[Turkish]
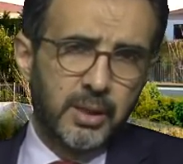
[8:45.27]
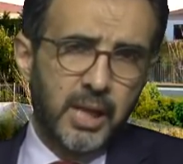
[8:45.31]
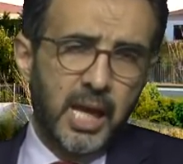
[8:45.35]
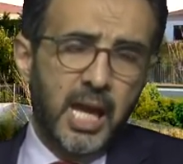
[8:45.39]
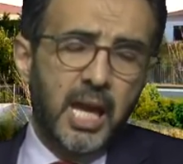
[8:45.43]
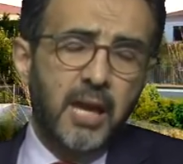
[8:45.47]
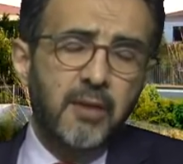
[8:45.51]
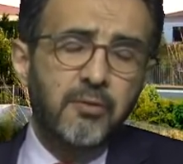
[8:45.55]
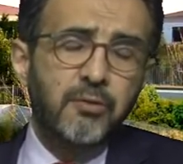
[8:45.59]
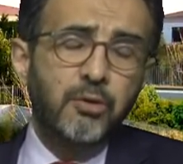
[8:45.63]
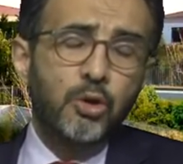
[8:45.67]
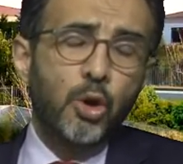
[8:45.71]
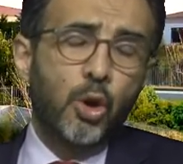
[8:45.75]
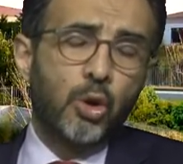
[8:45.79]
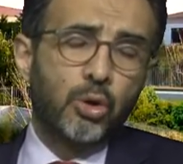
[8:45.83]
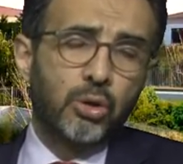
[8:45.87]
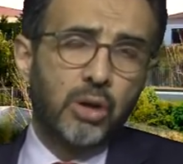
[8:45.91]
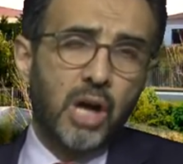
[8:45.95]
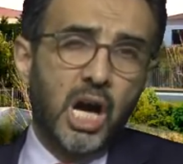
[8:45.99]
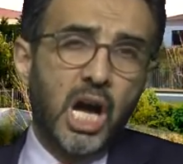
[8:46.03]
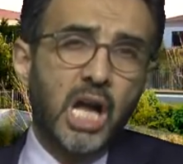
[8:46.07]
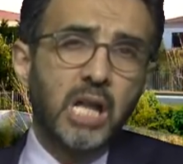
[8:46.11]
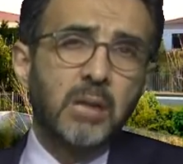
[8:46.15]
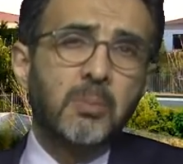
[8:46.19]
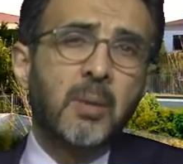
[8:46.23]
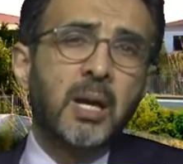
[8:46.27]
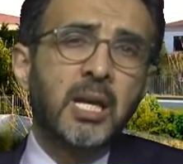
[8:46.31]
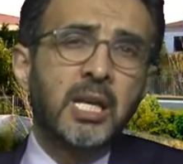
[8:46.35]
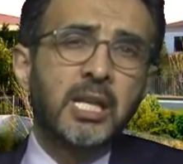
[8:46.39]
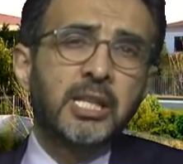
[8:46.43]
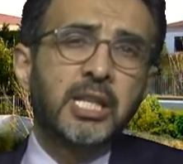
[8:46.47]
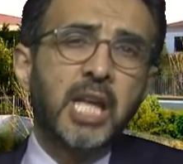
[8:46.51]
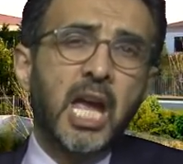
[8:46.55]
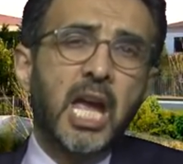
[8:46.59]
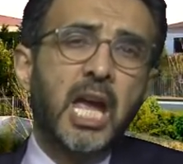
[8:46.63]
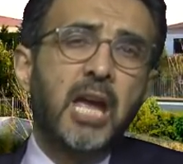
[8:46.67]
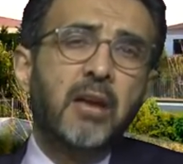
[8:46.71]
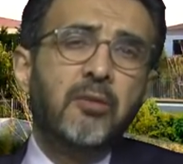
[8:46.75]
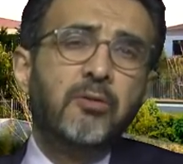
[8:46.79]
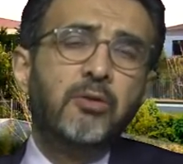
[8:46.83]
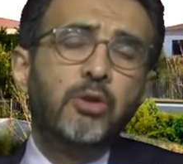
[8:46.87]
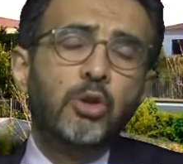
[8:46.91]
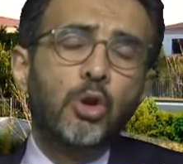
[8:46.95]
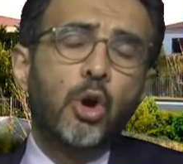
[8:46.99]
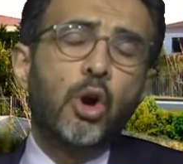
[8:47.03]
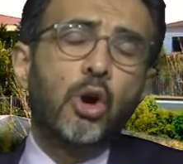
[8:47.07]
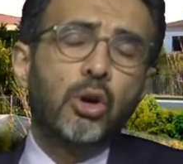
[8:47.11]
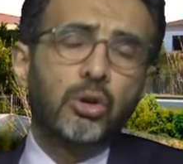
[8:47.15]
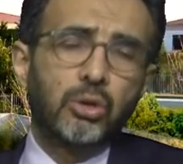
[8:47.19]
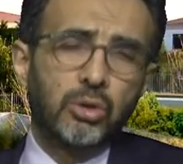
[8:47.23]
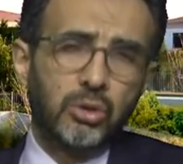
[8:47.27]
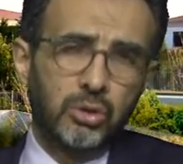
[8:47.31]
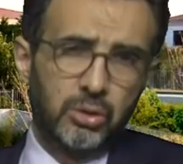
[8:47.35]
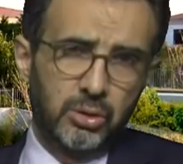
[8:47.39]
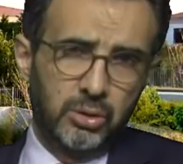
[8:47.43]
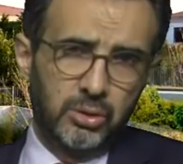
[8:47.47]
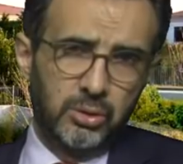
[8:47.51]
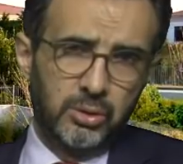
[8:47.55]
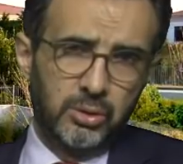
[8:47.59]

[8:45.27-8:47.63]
Ev yok. Almanya'da ev yok.